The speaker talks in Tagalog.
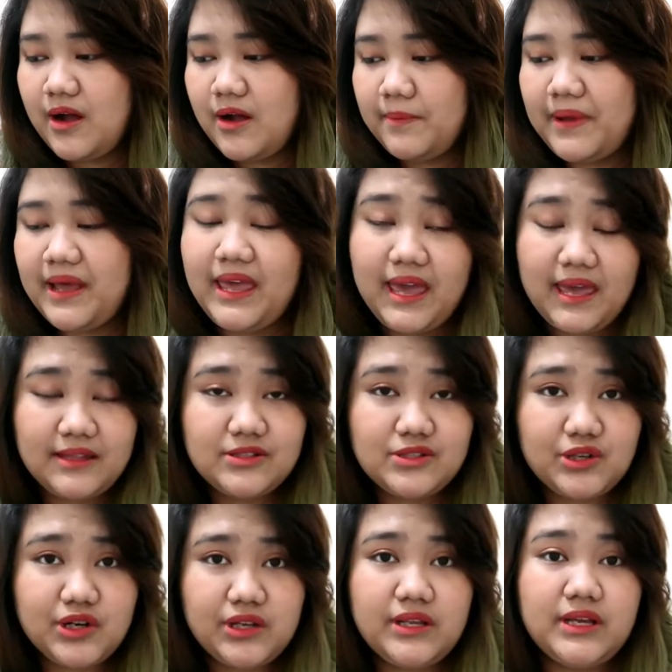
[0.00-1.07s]
um, I
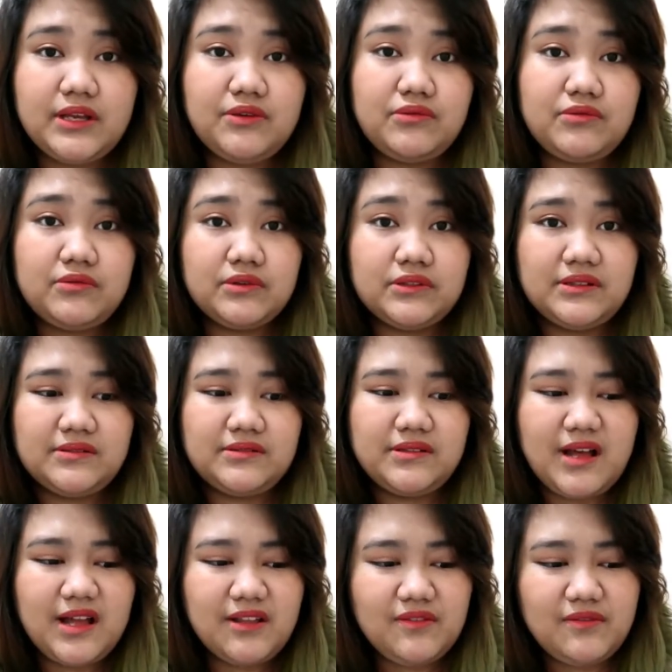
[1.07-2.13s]
answered na yung
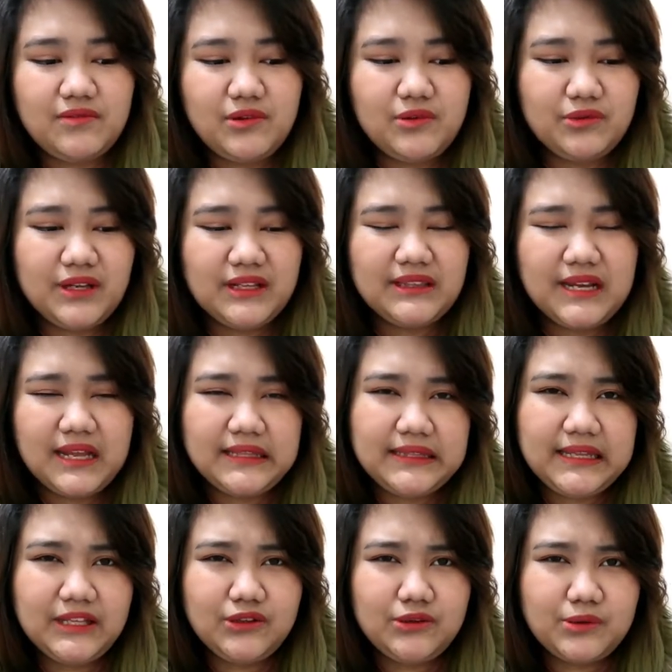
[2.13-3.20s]
non, yung
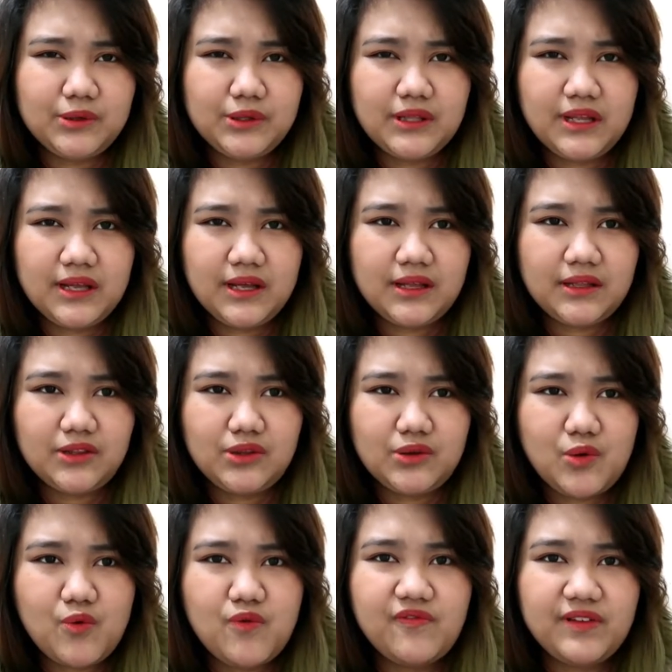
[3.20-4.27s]
nag-trending noon na
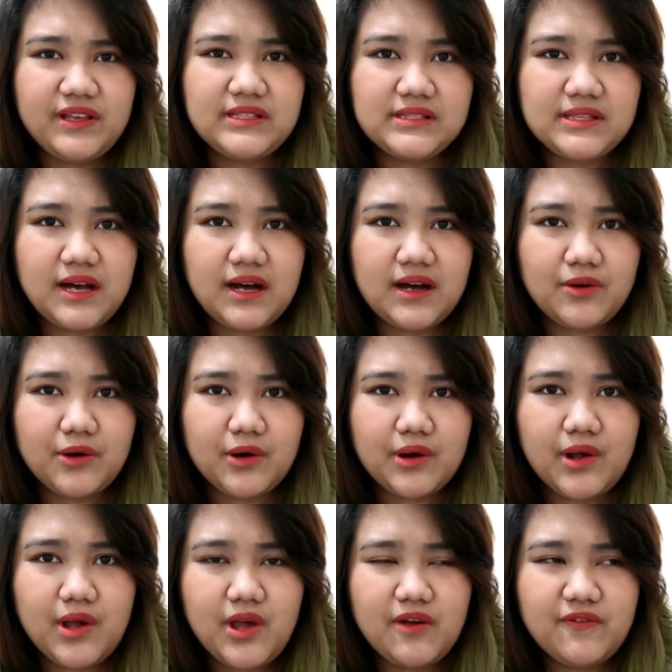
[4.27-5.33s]
no visa
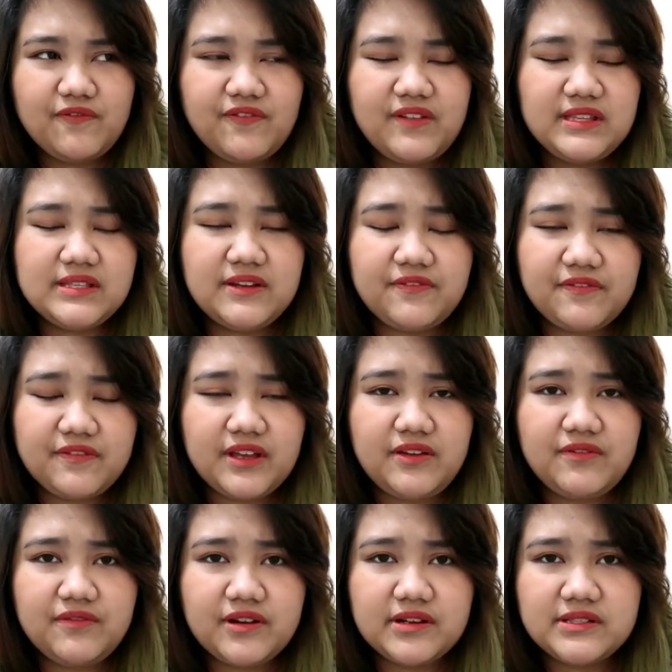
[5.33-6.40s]
or
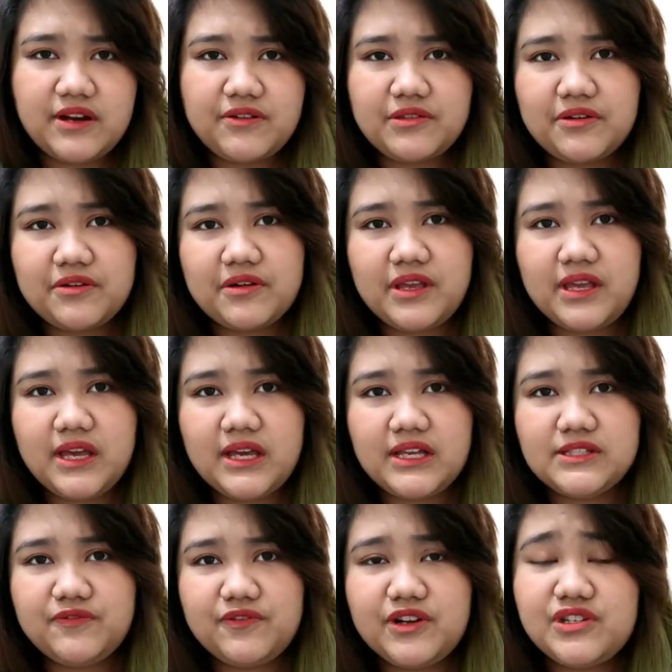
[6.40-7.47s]
visa-free for South Korea
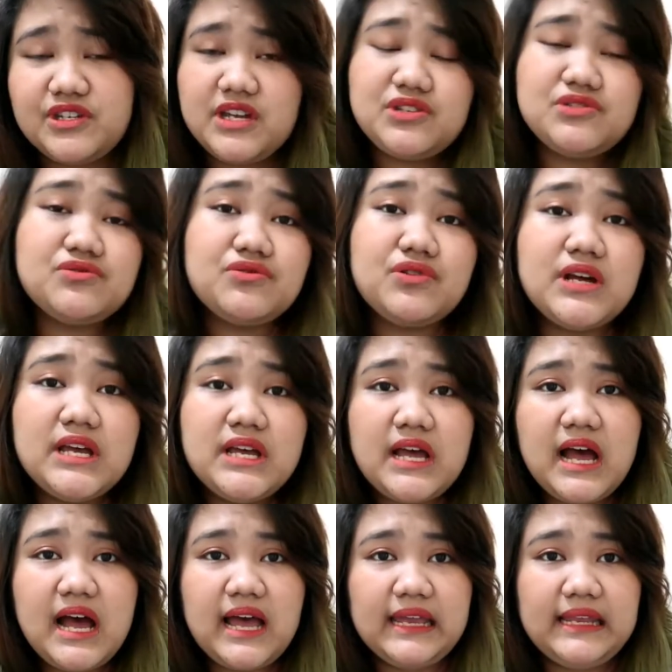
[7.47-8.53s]
is for Jeju
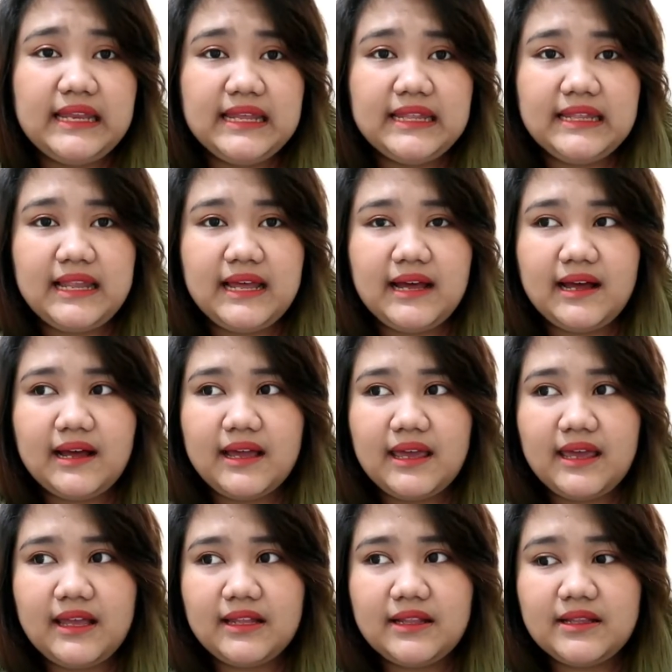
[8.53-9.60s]
Island lang
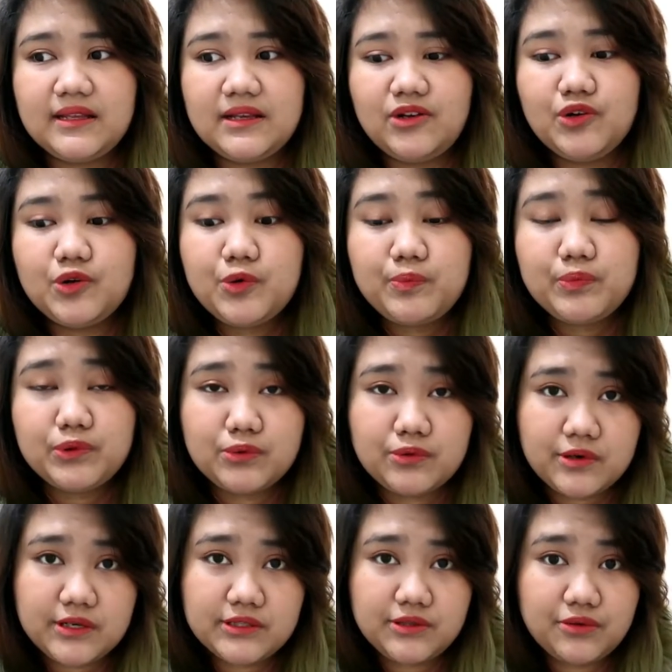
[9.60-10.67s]
and group
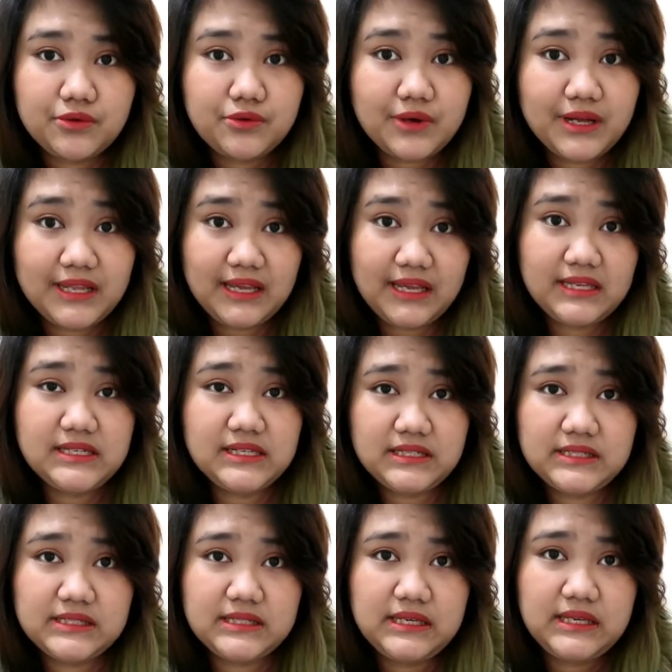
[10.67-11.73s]
tours through an
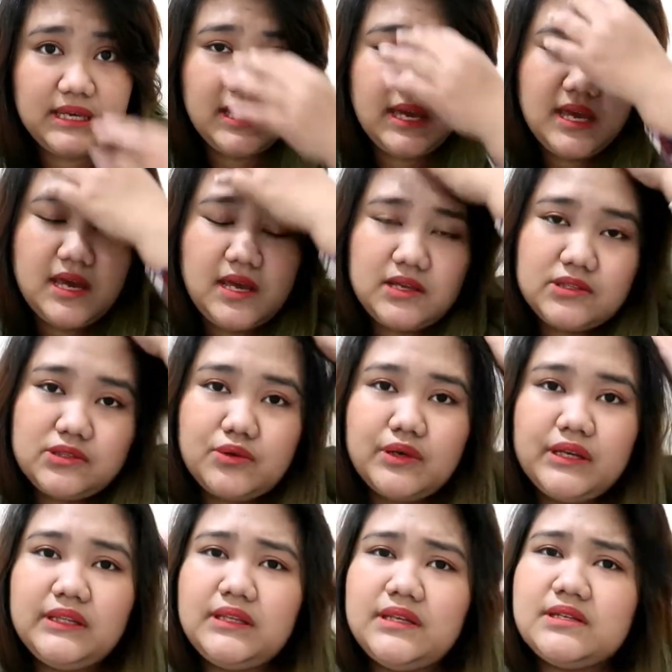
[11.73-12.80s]
agency. So,
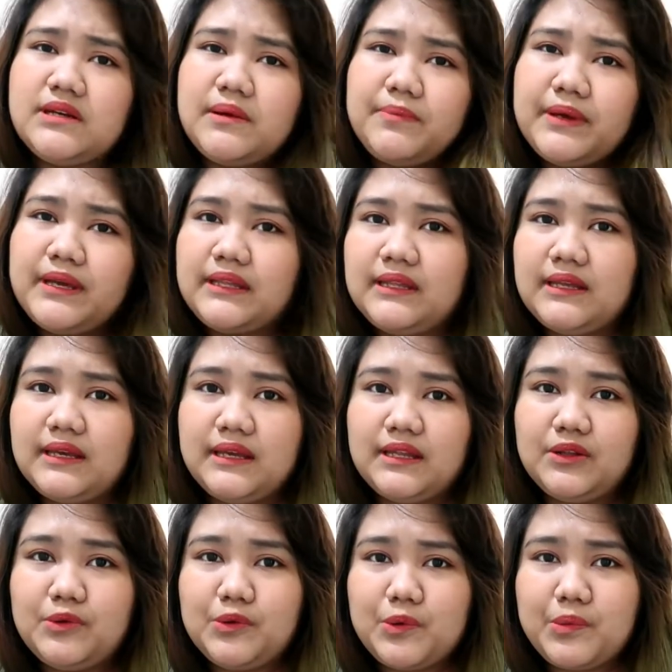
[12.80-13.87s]
hindi siya
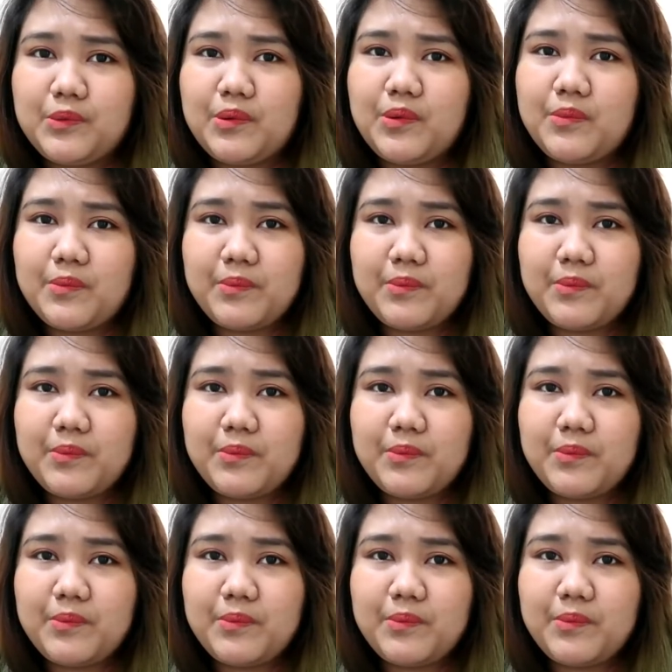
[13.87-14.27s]
pwede nung